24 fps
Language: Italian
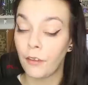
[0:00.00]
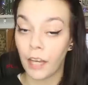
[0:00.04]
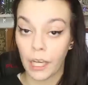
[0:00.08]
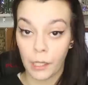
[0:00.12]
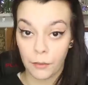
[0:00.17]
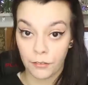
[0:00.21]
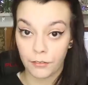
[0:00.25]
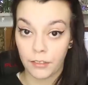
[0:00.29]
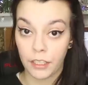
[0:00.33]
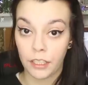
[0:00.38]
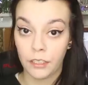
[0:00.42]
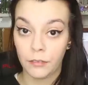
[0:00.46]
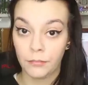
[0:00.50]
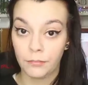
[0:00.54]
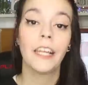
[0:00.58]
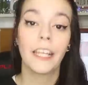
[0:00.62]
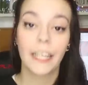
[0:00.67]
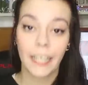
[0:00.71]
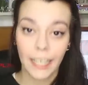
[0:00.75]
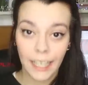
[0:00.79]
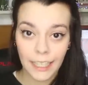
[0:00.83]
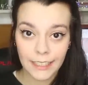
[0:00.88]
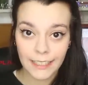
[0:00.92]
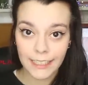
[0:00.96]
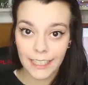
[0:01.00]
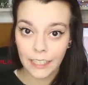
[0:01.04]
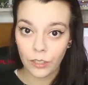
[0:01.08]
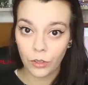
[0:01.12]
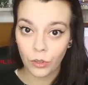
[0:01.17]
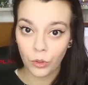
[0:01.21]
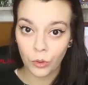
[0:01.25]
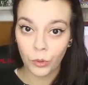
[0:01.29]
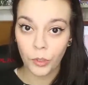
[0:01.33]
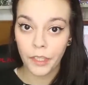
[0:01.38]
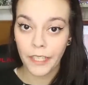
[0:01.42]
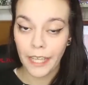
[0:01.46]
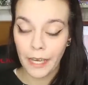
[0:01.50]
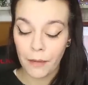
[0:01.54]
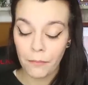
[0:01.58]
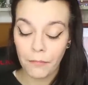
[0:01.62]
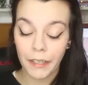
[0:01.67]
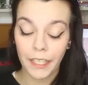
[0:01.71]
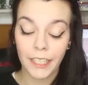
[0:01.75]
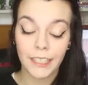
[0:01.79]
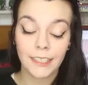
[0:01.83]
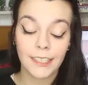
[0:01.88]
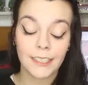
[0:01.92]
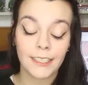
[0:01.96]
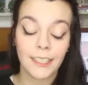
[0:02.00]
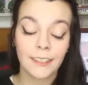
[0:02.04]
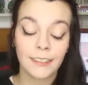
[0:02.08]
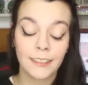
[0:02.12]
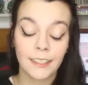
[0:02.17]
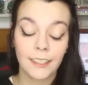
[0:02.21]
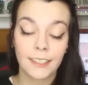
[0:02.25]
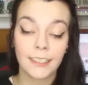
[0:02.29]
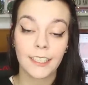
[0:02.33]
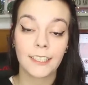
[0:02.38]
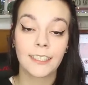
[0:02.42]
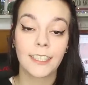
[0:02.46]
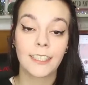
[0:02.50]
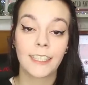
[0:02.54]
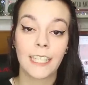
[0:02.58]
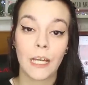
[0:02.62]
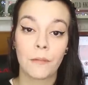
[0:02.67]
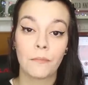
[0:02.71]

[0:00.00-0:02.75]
Farmville. La ragazza con cui Emma inizia a sentirsi si